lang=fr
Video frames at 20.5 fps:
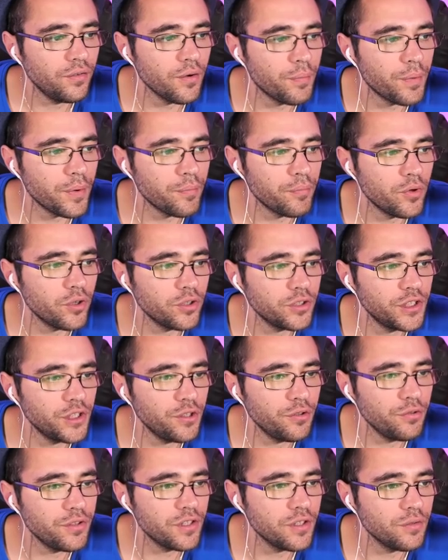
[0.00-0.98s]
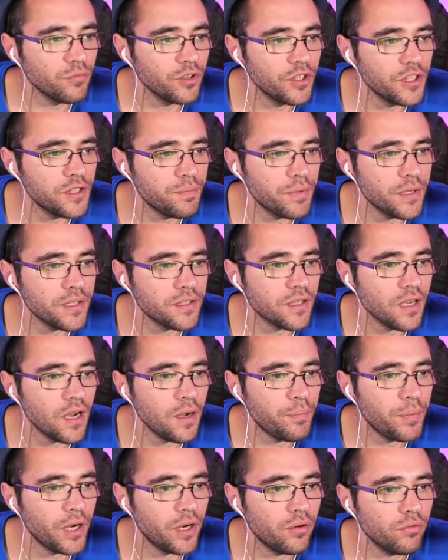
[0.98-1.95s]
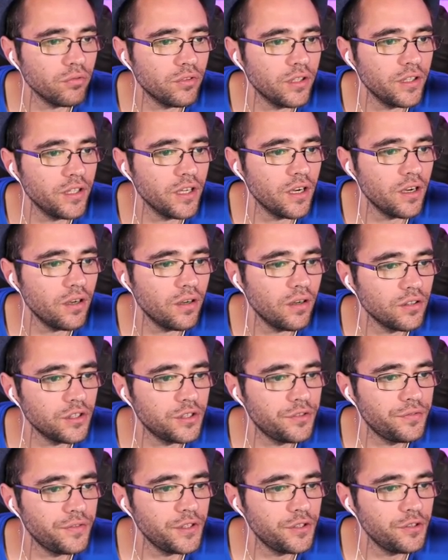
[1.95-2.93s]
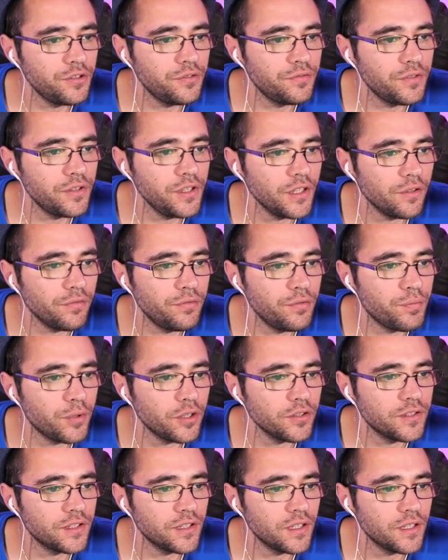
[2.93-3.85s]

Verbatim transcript: Il va pas me manger, lui. C'est de mon espèce. Ah, par contre, les gars, je vais juste venir vous prendre